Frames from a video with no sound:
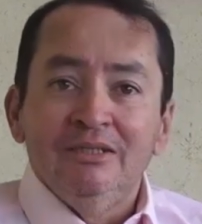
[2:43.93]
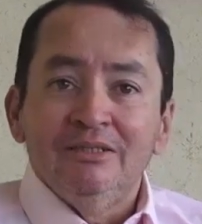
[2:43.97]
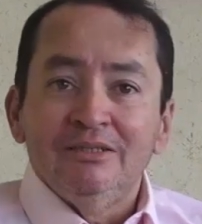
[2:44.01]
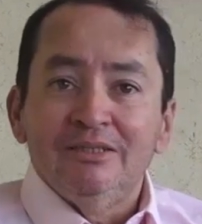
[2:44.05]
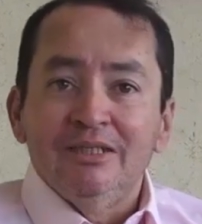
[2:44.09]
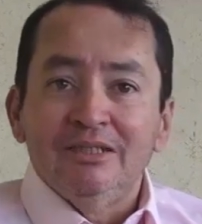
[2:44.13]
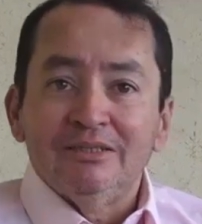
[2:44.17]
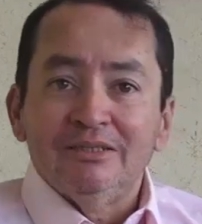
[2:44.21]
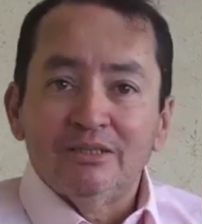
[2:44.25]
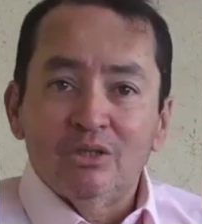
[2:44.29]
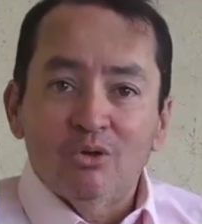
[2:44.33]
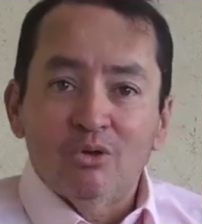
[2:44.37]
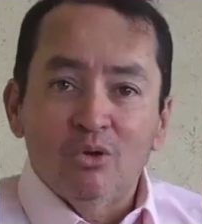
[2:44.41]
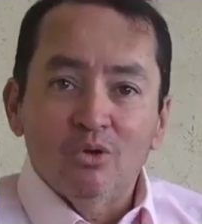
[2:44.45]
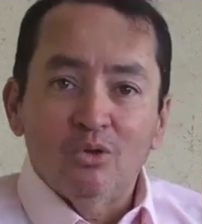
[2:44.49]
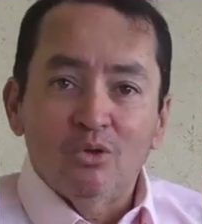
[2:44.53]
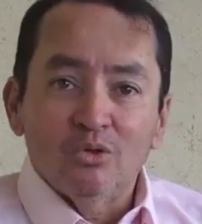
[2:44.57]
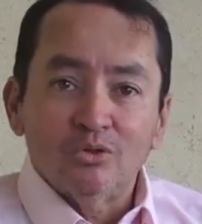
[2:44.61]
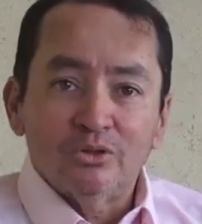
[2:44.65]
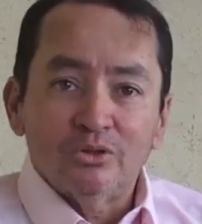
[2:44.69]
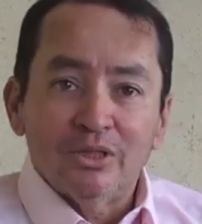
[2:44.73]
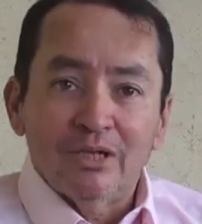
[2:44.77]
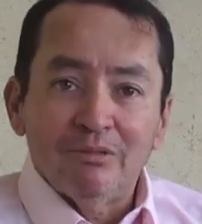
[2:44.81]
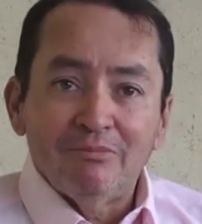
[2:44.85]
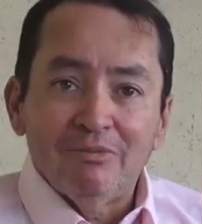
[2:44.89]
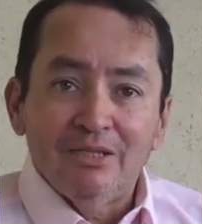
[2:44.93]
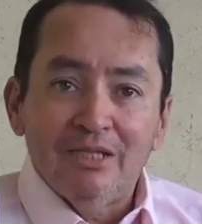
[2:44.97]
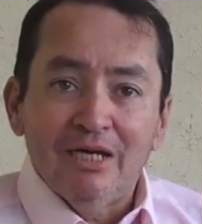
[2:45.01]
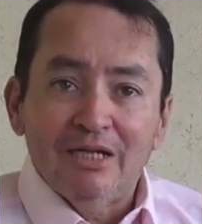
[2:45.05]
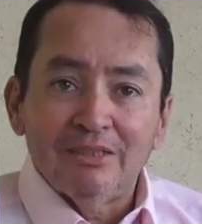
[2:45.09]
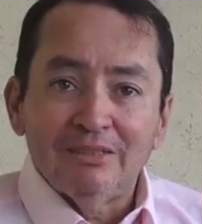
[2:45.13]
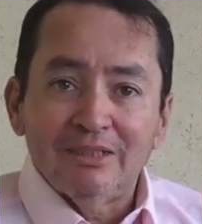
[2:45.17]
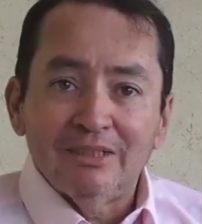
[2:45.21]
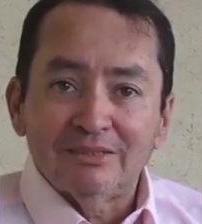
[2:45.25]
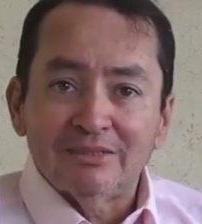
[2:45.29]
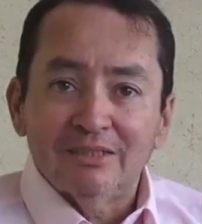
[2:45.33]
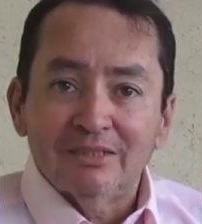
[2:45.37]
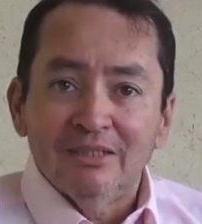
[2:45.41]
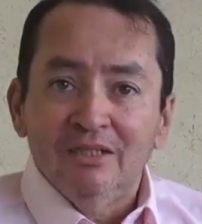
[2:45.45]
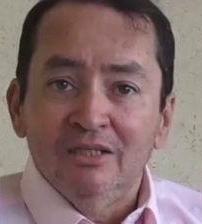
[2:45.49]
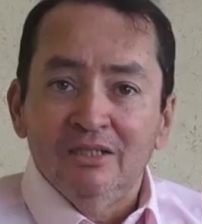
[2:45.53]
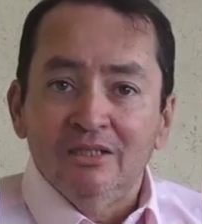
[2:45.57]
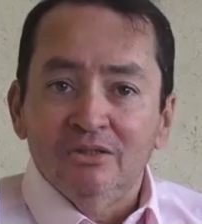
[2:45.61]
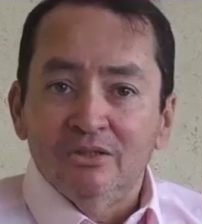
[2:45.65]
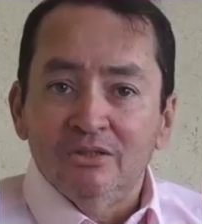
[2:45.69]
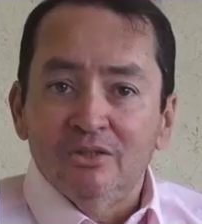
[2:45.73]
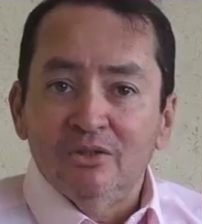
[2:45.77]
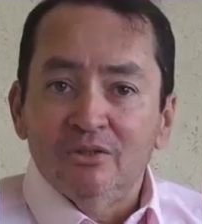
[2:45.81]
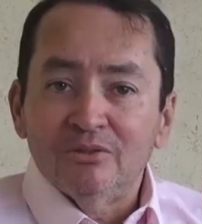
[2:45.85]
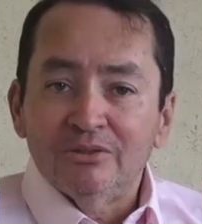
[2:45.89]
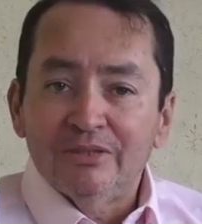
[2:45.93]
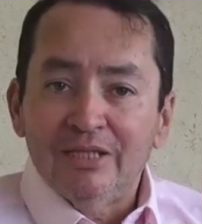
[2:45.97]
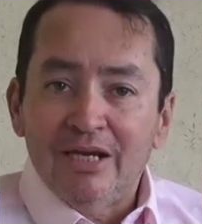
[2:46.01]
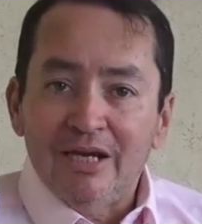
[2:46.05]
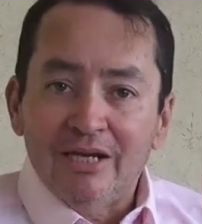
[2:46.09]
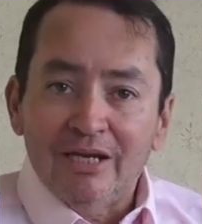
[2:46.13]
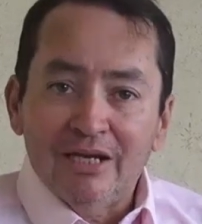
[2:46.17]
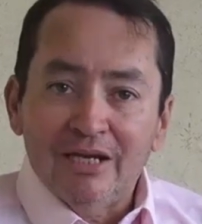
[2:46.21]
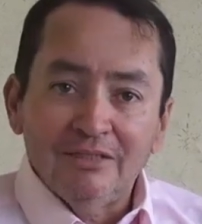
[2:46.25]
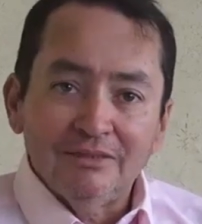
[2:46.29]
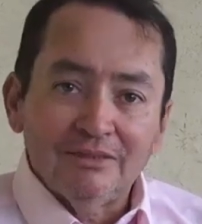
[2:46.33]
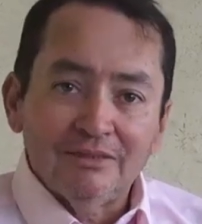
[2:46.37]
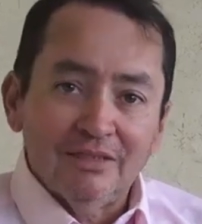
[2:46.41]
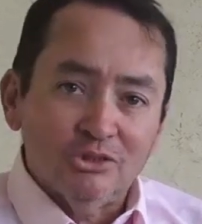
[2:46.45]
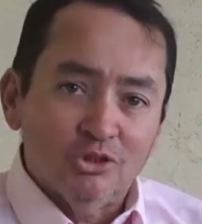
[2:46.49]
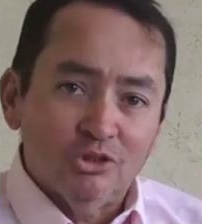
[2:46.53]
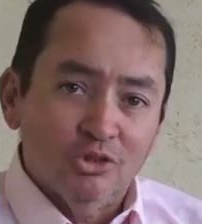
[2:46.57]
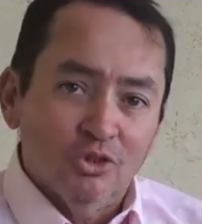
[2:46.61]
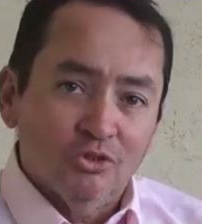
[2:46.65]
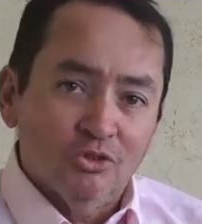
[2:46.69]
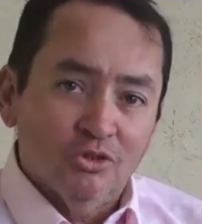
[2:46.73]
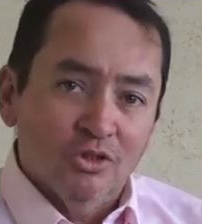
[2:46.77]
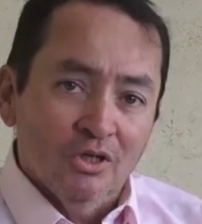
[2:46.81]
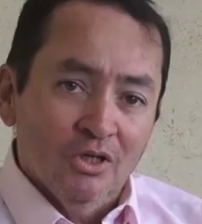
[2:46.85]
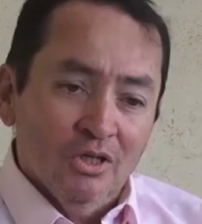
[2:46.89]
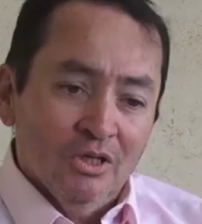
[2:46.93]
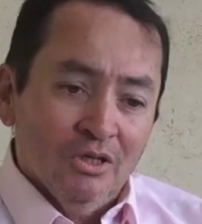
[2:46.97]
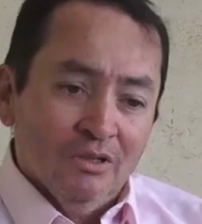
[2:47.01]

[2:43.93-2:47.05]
quien se colgó tres medallas durante la realización